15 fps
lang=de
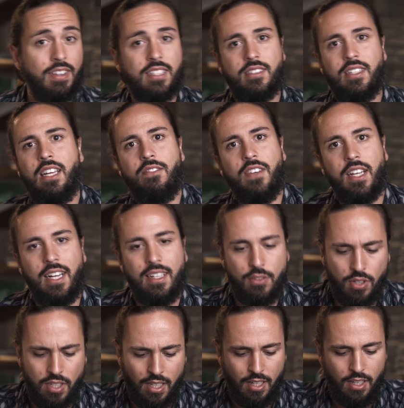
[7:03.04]
was sehen wir gerade,
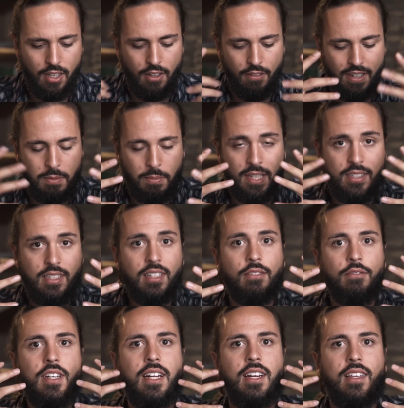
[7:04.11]
sondern was
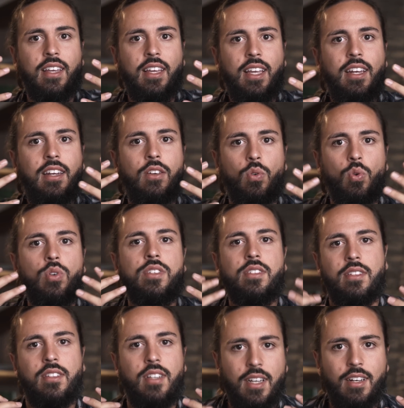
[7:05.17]
passiert wirklich in
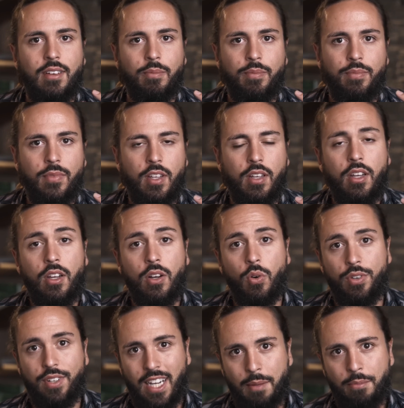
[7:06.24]
uns drin.
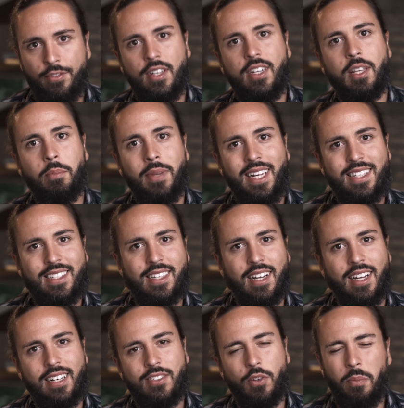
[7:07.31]
Und da empfinde ich Pilze
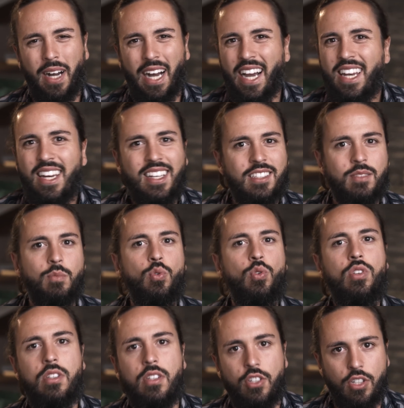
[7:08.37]
als um einiges
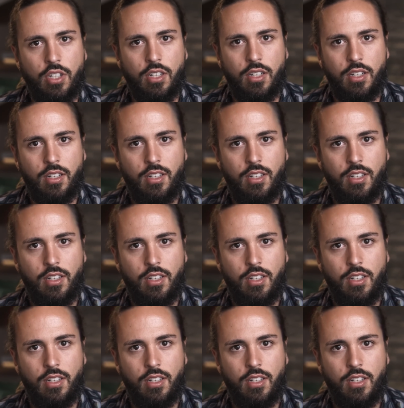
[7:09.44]
mystischer.